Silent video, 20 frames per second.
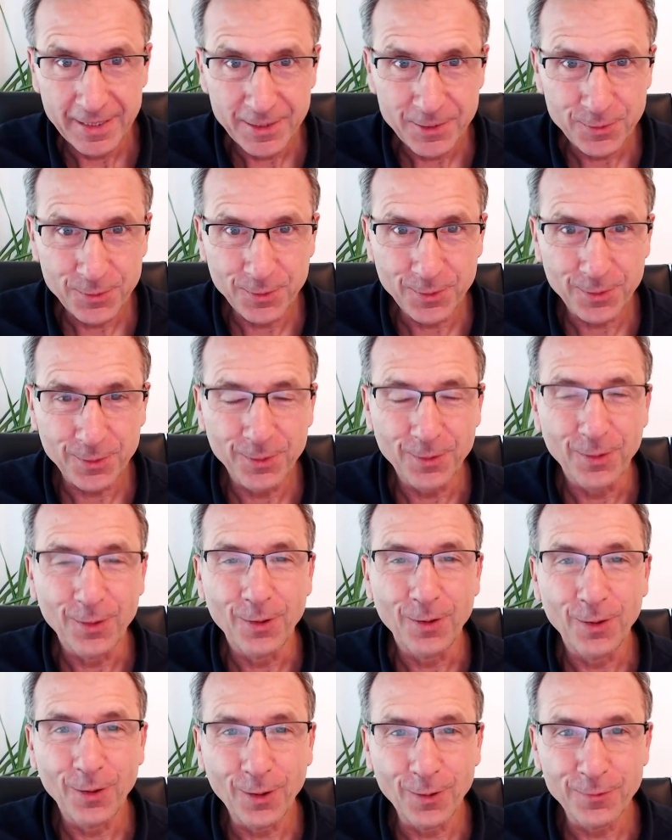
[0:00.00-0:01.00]
Ich
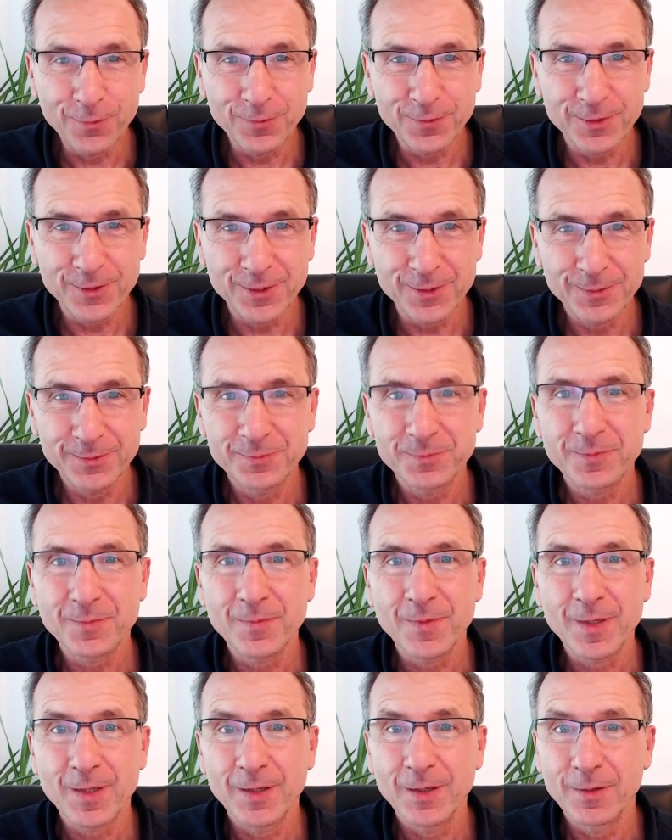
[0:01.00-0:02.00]
höre oft
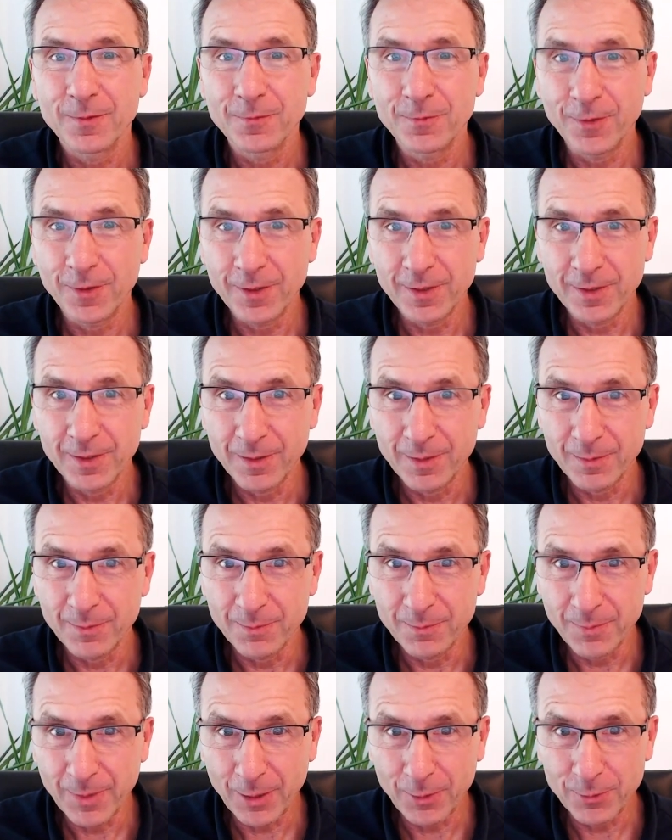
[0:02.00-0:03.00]
von
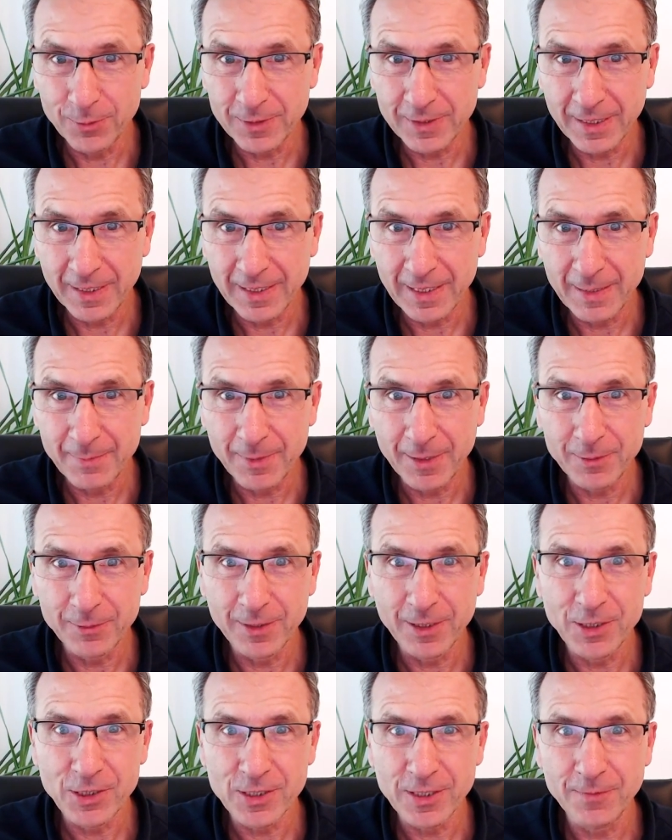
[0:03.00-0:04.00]
Bauunternehmern
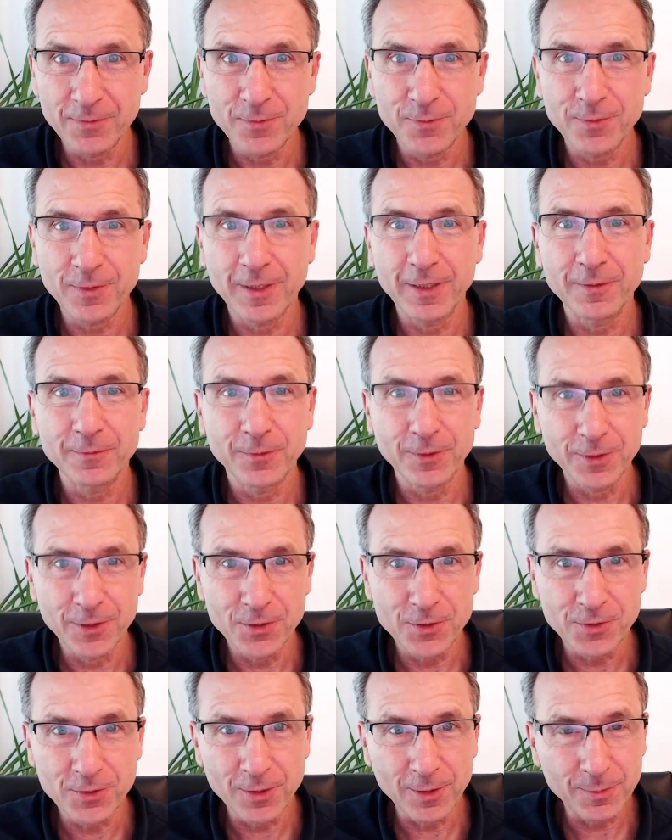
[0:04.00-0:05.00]
oder Geschäftsführern von
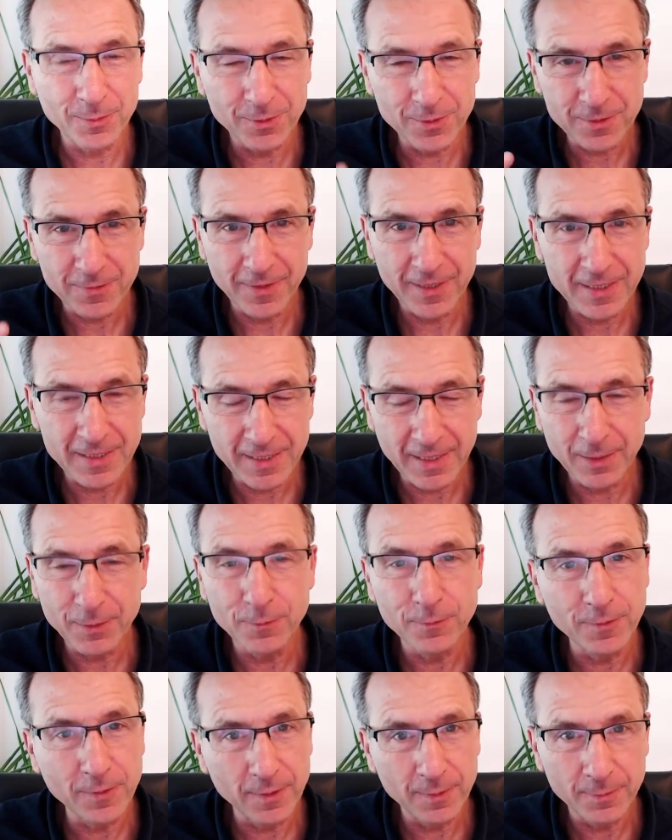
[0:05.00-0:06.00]
Ingenieurbüros, wenn ich sie
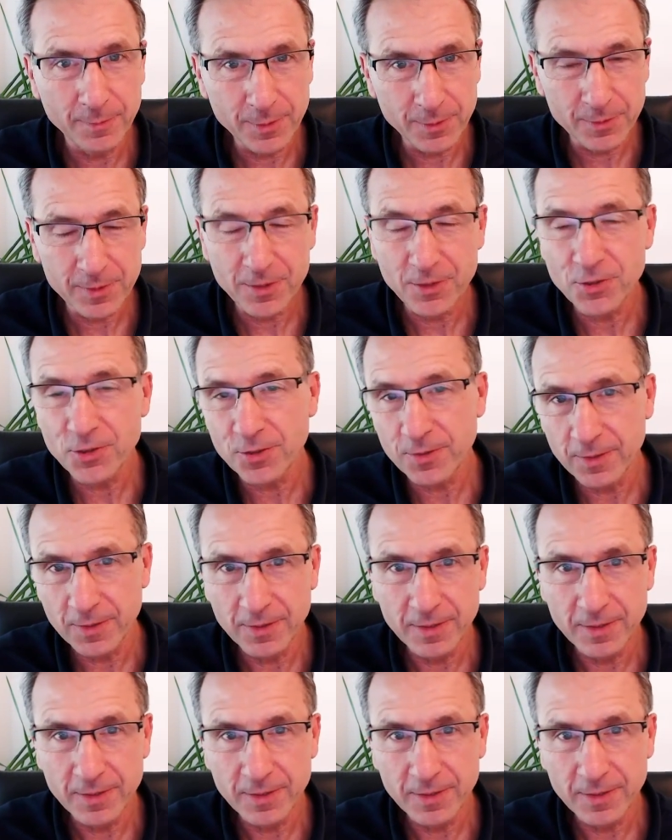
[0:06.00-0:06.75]
anrufe, Josic,